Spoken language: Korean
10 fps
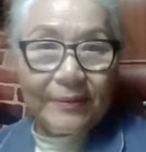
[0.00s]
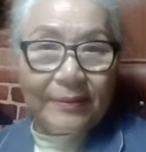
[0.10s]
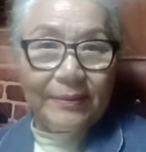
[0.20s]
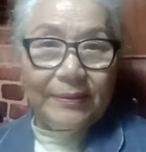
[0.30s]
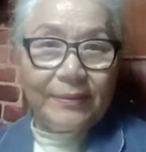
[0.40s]

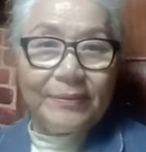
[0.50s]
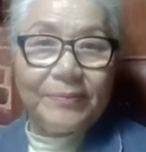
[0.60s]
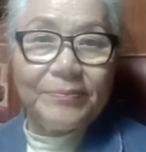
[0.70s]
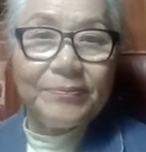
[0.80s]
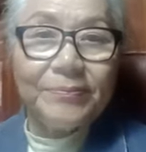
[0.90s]
어,
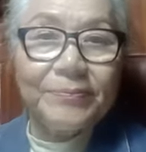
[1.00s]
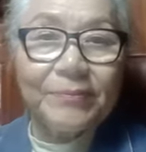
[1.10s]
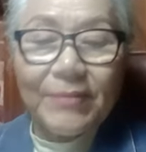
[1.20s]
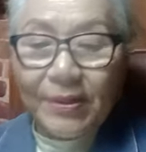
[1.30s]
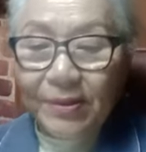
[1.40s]

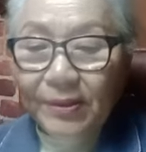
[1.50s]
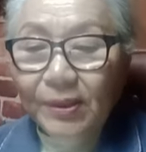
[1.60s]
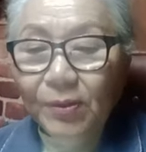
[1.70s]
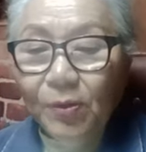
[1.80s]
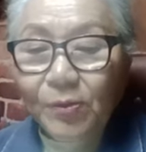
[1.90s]

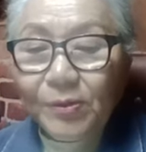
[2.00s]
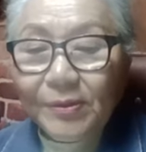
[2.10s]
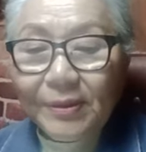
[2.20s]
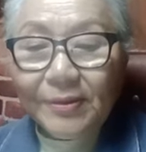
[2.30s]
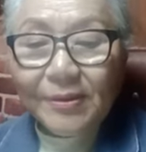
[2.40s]

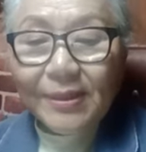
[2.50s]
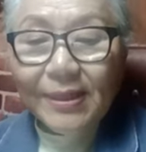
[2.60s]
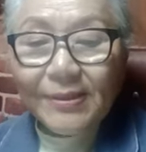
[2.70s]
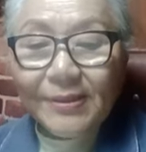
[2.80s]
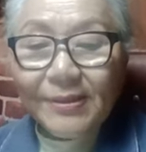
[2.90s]
오늘 어떤
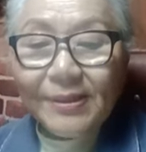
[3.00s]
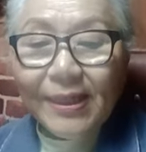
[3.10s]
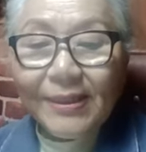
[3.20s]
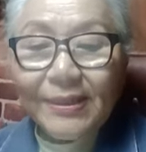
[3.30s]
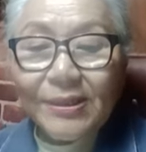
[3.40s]
간증
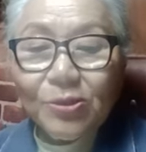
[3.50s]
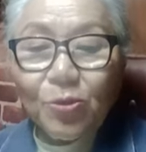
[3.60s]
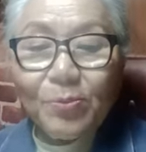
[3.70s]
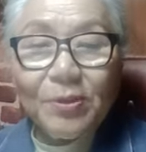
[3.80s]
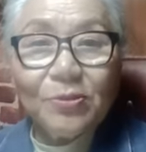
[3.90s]
4 2
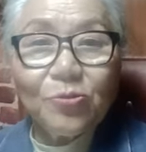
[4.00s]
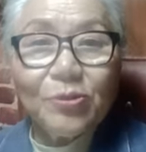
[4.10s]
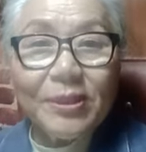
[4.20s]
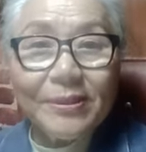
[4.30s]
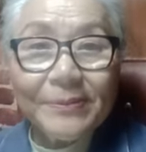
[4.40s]
7호번호
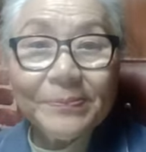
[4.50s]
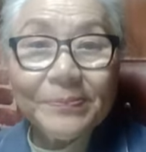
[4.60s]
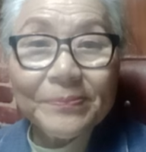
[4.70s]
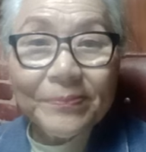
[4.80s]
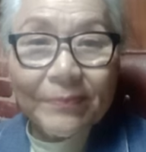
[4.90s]
주제는
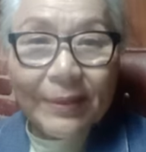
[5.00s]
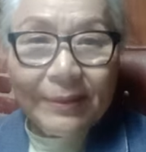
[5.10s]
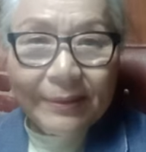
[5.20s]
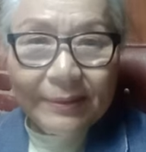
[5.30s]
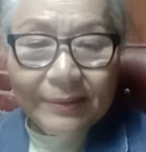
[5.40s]

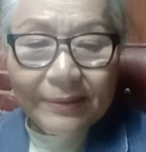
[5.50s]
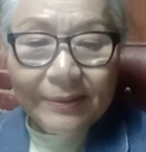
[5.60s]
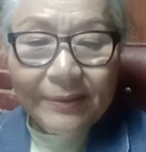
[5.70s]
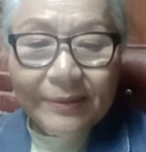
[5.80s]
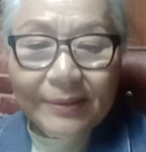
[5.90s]

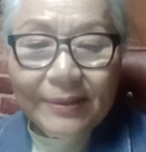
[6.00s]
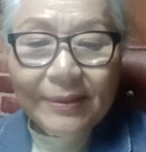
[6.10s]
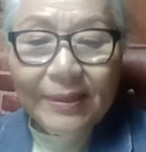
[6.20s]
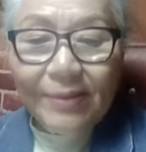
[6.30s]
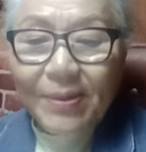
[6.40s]
어,
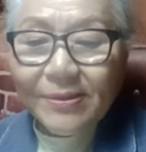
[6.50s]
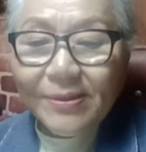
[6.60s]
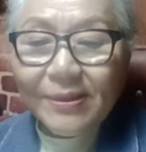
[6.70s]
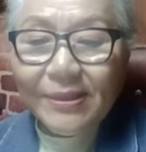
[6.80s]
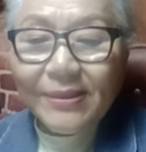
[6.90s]
내
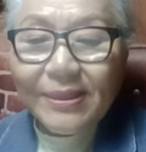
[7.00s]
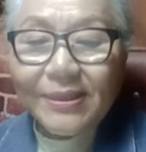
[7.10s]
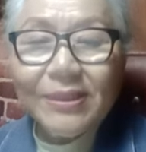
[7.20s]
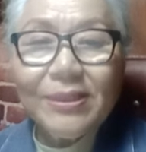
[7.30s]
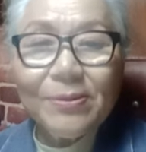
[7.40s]
백성이
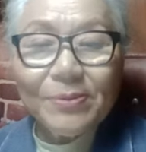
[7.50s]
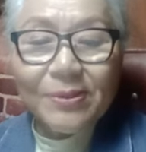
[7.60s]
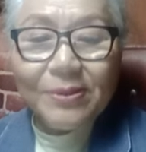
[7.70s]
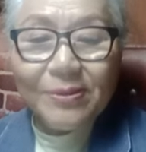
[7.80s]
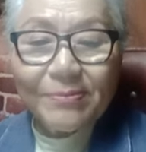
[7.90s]
지식이
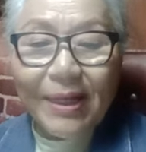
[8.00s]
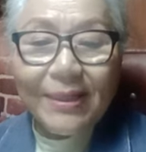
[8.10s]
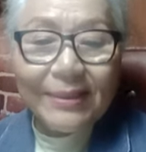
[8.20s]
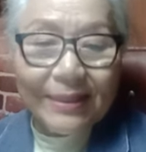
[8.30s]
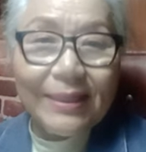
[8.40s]
없어서
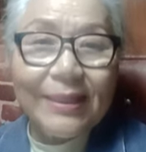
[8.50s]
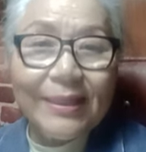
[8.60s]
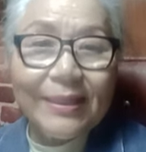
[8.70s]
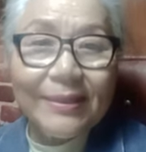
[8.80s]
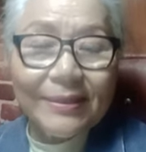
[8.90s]

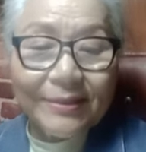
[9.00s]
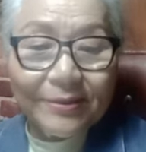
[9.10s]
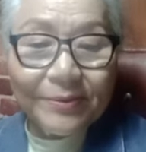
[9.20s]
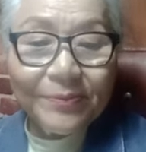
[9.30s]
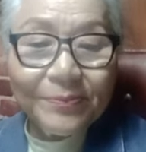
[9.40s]
망하리라
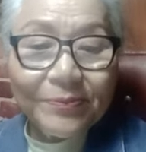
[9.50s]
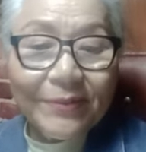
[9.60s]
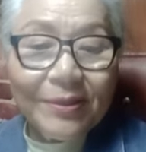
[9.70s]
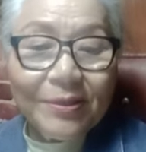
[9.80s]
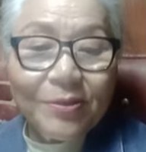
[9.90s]
라는
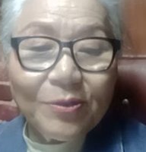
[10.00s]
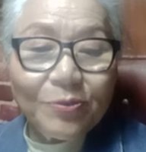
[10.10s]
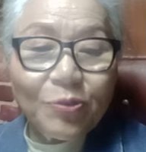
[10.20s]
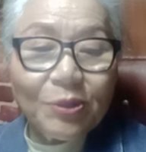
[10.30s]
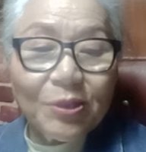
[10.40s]
어,
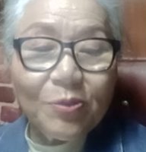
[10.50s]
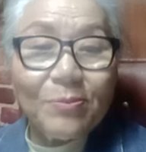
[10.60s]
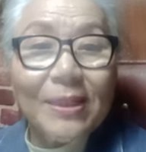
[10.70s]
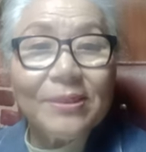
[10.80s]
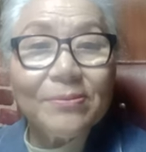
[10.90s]
주제로
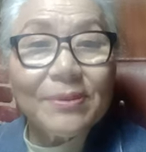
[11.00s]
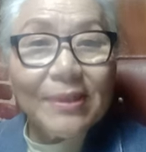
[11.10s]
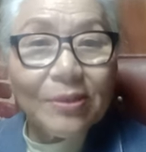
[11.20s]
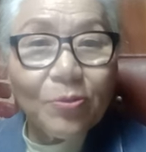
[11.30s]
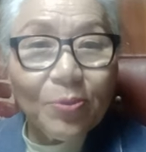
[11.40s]
말씀을
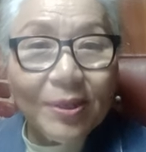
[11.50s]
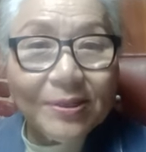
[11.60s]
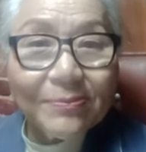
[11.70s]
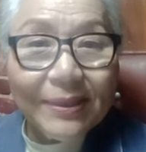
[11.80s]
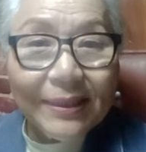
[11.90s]

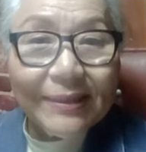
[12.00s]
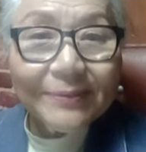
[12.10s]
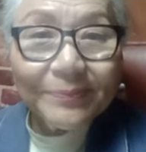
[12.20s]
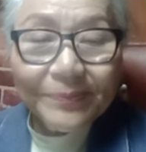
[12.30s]
나눠보겠습니다.